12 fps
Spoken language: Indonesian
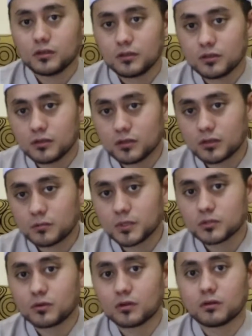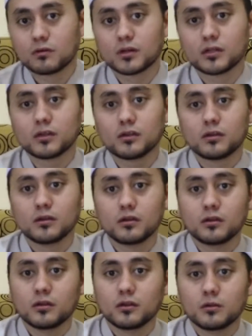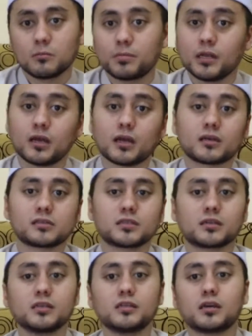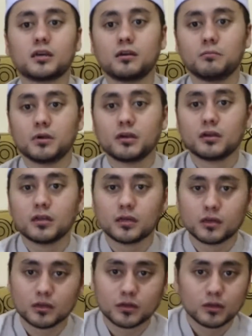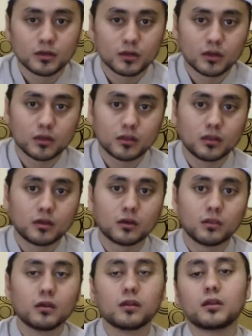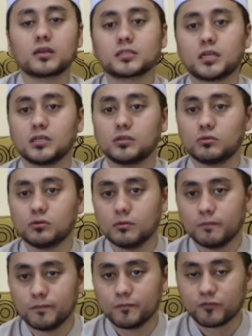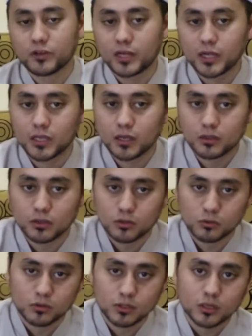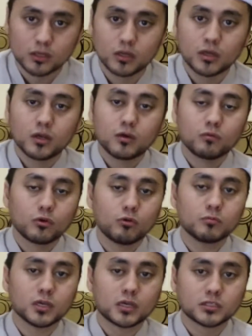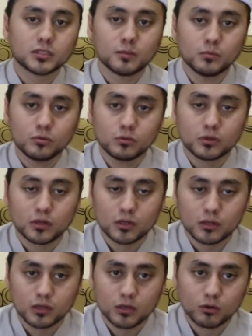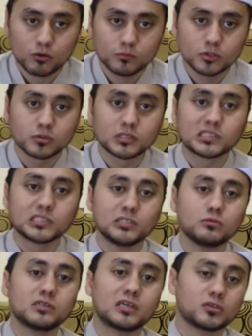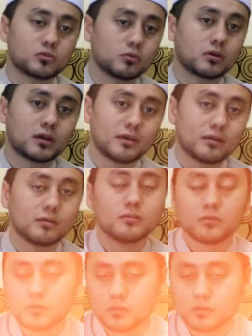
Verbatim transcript: jadi dia termasuk orang-orang yang bil akhsarina a'mala alladzina dhalla sa'yuhum fil hayatid dunya wa hum yahsabuna annahum yuhsinuna sun'a